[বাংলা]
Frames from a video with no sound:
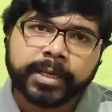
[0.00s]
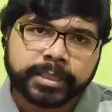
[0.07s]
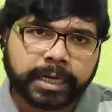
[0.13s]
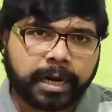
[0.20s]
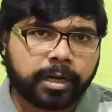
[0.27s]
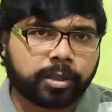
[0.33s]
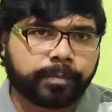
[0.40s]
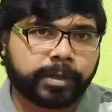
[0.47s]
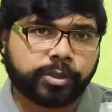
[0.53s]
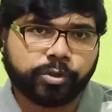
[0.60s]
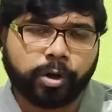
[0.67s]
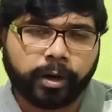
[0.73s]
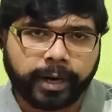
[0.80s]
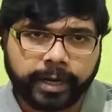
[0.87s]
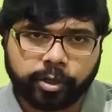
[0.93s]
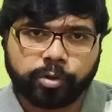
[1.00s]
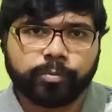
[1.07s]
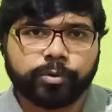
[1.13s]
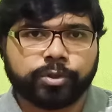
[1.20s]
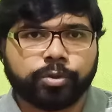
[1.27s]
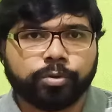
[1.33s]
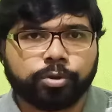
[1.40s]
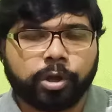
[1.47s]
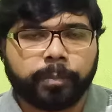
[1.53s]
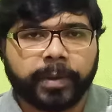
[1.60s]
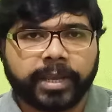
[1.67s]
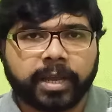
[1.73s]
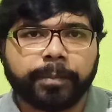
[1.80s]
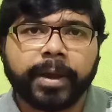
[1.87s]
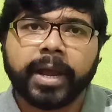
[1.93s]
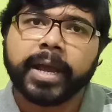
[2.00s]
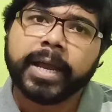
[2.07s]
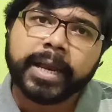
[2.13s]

সেখানে তোমরা ছকের সমস্ত উত্তর পেয়ে যাবে